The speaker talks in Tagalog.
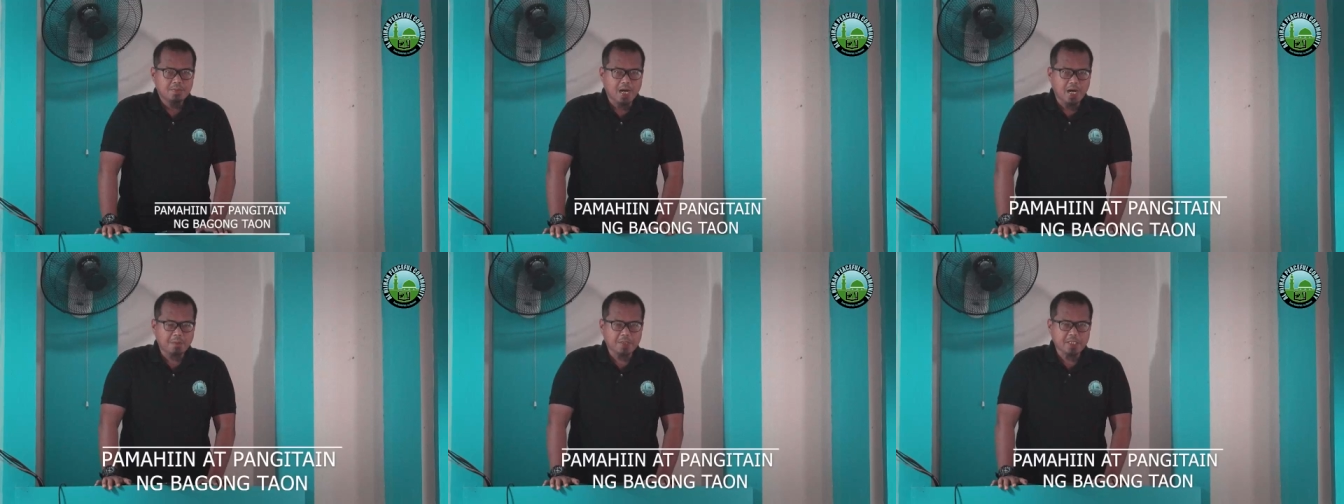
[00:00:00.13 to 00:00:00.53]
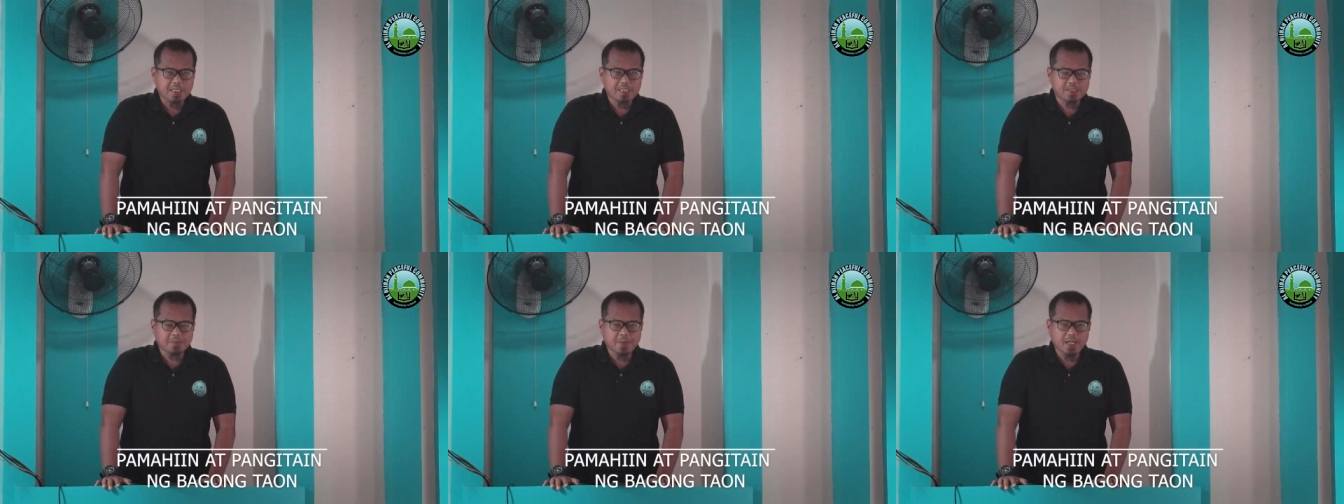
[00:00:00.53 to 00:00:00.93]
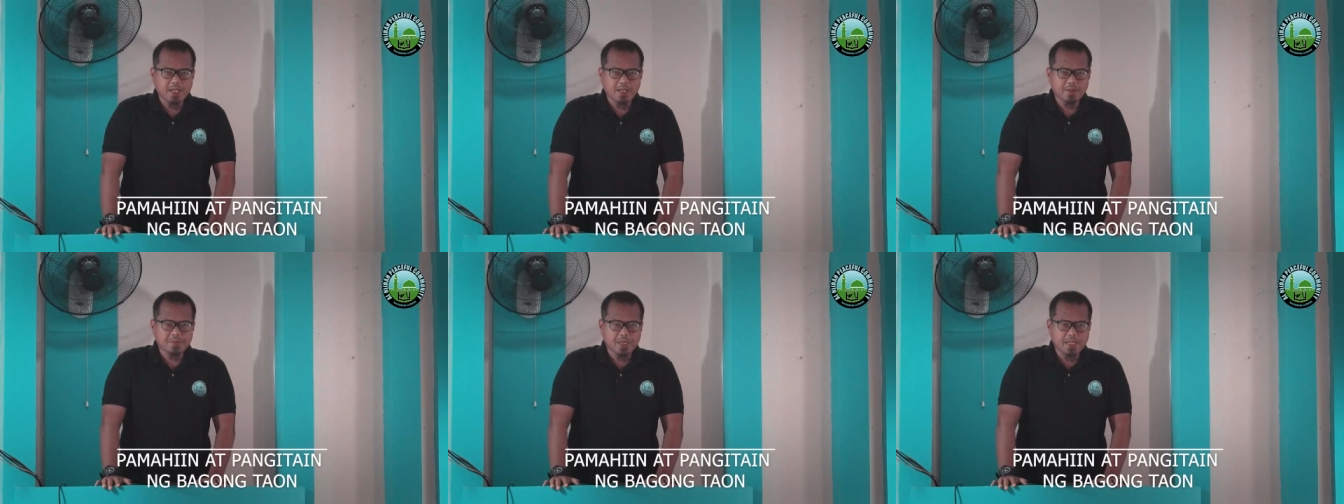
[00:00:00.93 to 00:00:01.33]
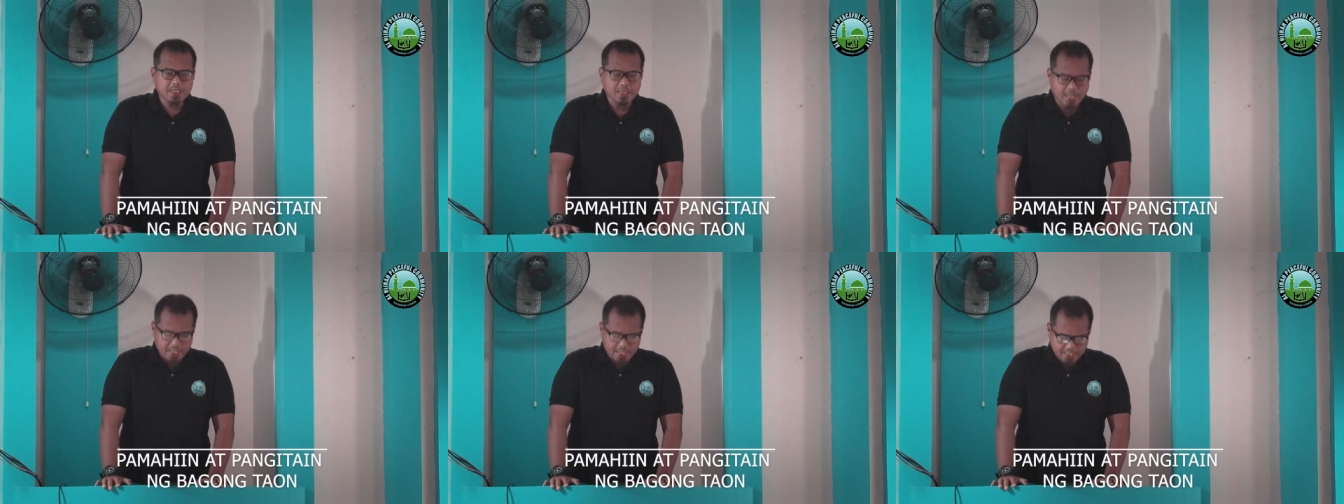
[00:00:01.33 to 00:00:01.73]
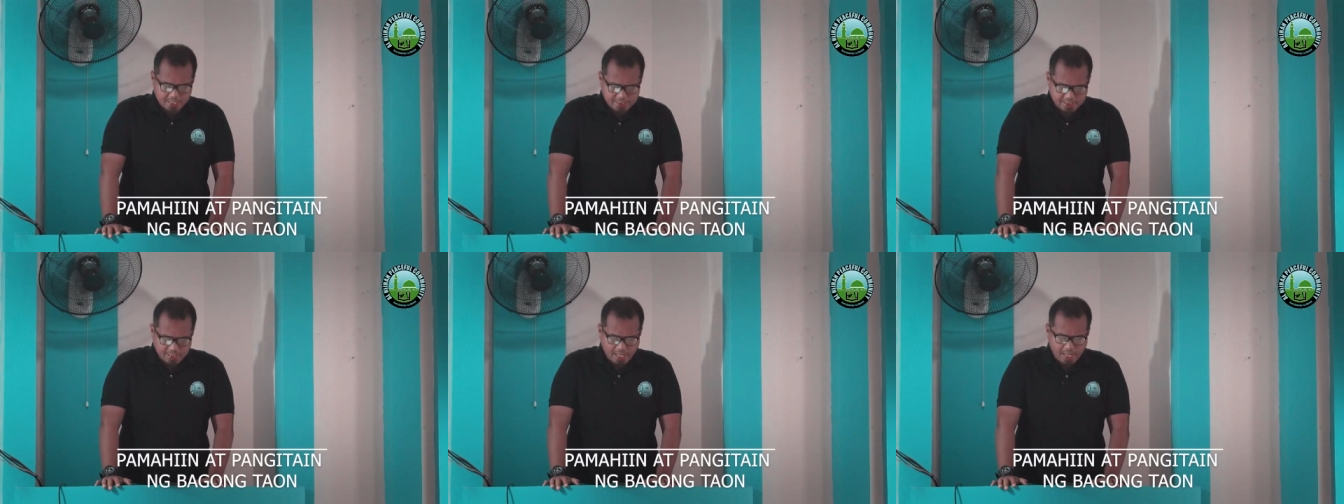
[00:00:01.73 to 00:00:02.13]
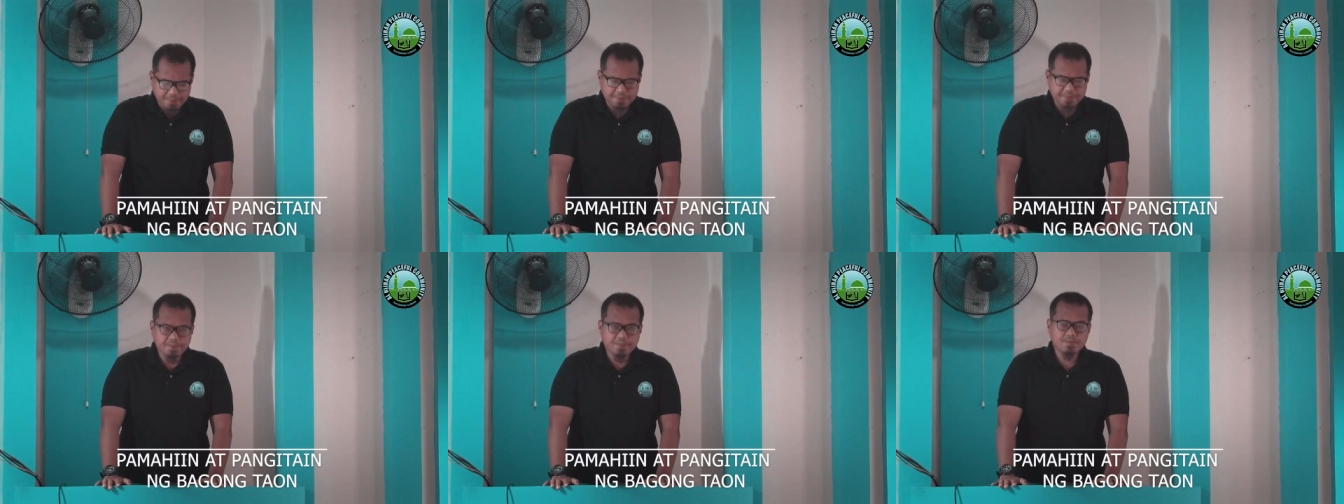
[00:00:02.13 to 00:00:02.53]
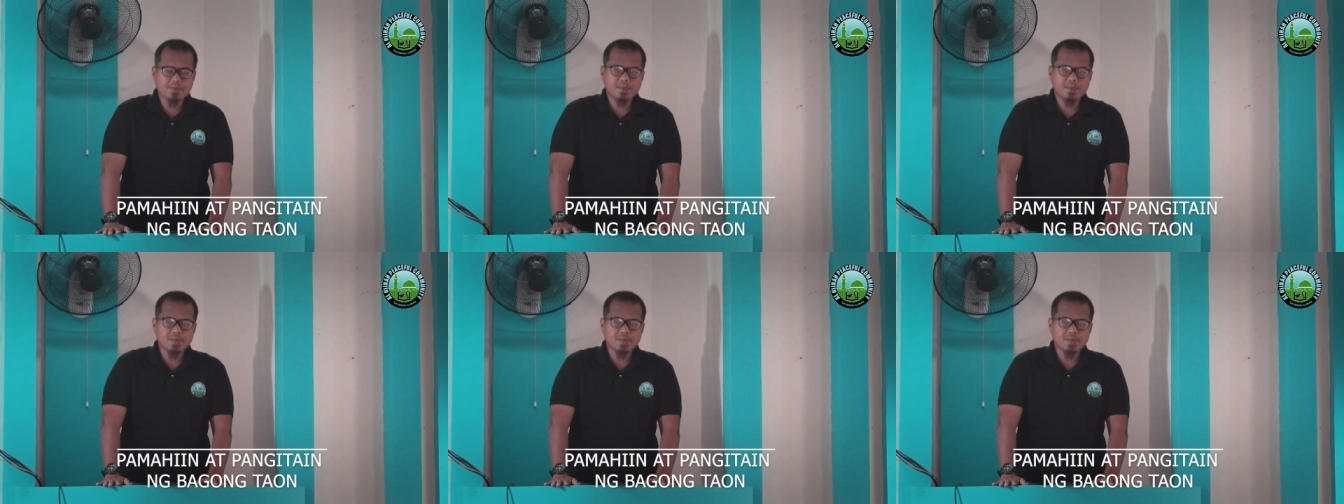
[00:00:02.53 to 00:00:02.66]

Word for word: Mga kapatid sa pananampalatayang Islam,